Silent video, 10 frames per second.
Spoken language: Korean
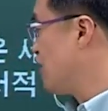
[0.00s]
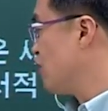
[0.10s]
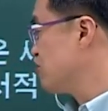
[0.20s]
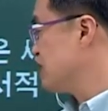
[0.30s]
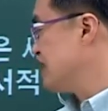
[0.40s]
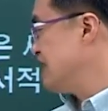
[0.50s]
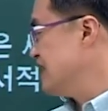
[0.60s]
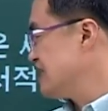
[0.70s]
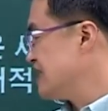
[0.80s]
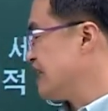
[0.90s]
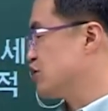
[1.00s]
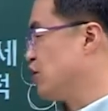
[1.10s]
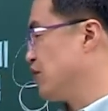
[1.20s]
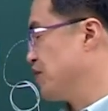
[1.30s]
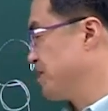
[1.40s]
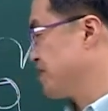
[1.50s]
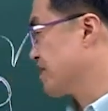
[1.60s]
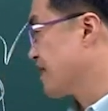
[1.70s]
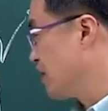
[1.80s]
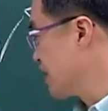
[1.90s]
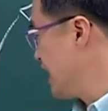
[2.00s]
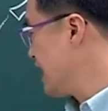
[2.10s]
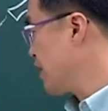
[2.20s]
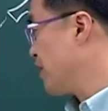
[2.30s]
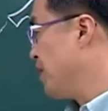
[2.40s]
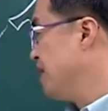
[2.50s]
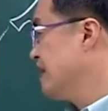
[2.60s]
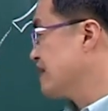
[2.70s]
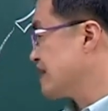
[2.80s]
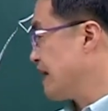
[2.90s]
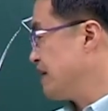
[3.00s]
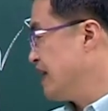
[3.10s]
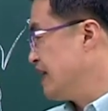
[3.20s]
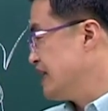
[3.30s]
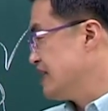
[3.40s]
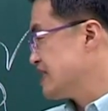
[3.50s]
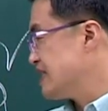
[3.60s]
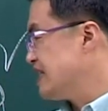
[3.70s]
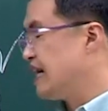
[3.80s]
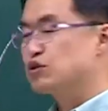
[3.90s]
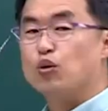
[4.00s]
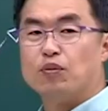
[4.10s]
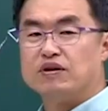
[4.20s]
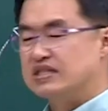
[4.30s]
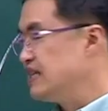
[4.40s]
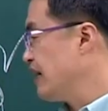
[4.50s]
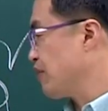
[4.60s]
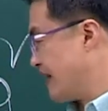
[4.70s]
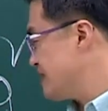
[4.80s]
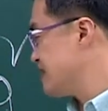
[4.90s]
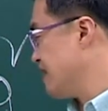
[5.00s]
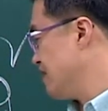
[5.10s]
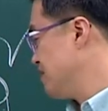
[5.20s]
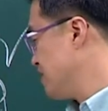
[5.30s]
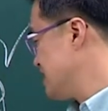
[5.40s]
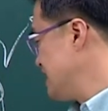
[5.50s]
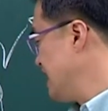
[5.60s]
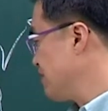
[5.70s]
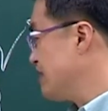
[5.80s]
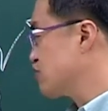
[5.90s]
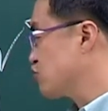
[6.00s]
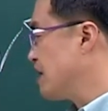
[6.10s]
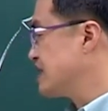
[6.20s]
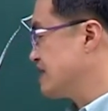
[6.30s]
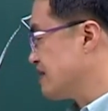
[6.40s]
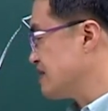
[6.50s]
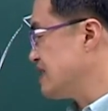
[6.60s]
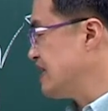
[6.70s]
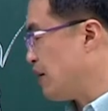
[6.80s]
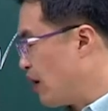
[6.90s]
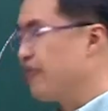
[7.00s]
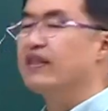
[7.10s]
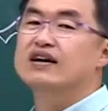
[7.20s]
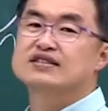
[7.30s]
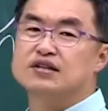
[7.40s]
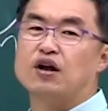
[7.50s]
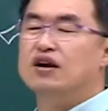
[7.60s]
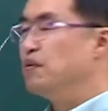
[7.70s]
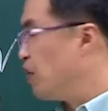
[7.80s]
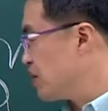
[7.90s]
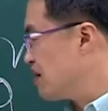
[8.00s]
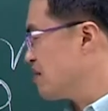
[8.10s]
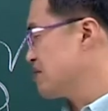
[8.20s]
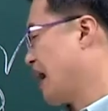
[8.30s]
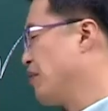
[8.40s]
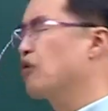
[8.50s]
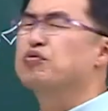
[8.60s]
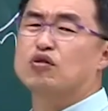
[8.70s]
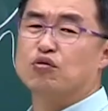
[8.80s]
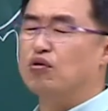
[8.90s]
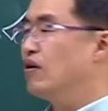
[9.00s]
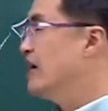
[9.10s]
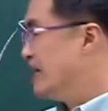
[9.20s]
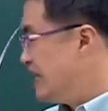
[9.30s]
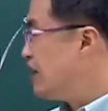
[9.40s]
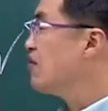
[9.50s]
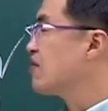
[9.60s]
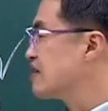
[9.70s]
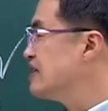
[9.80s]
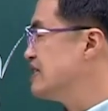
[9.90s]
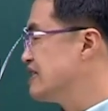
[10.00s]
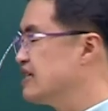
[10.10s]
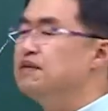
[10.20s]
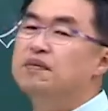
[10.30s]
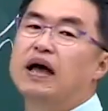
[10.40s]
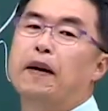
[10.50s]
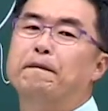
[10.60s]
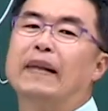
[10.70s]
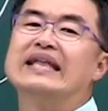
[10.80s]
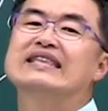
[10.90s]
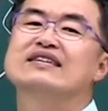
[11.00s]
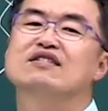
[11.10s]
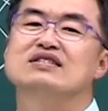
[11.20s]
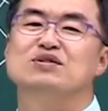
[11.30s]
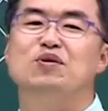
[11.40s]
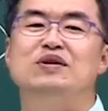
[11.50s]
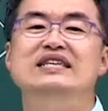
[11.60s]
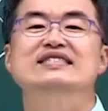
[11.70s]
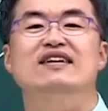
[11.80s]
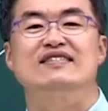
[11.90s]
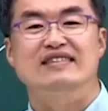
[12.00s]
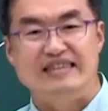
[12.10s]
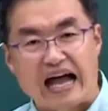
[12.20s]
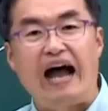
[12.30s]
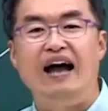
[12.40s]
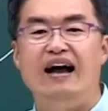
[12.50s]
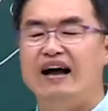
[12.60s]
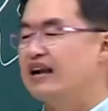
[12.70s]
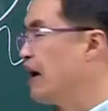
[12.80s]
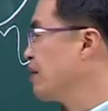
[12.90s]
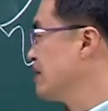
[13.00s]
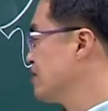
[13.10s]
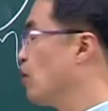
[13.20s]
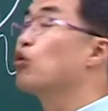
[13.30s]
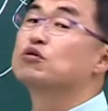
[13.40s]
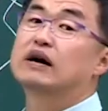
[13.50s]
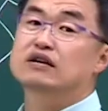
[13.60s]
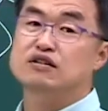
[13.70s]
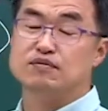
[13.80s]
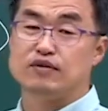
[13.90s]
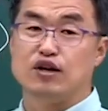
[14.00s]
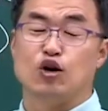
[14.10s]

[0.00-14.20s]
거주지를 신라촌 이렇게 얘기하고 그다음이 신라소, 뭐 신라관청, 뭐 신라관, 숙박시설, 신라원, 철. 뭐 이런 거 다 외울 필요 없고 이런 것들이 지금 만들어지고 있었다라고 하는 거. 오, 그만큼